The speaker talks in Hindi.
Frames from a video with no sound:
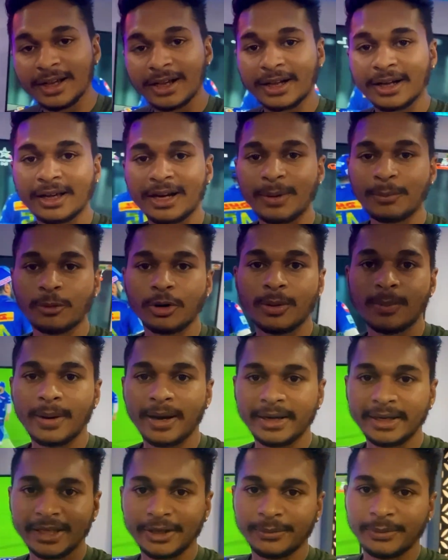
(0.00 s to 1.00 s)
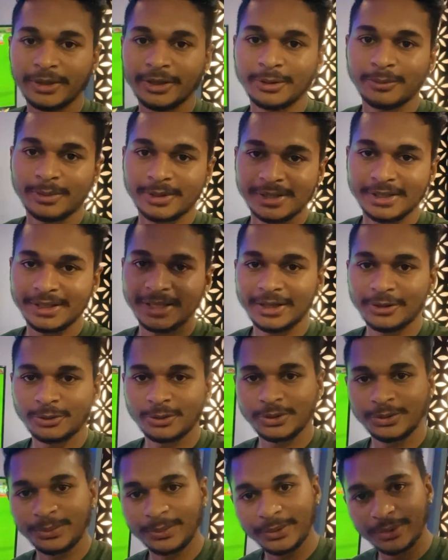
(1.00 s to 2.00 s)
अगर आपको हमारी ये वीडियो पसंद आई तो
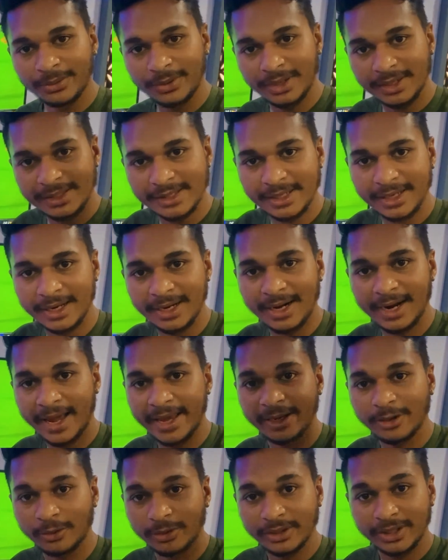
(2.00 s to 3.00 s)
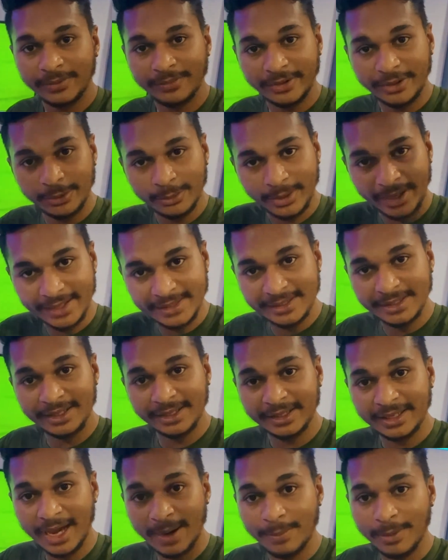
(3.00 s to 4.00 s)
इस वीडियो को कर दीजिएगा लाइक और ये वीडियो कैसी लगी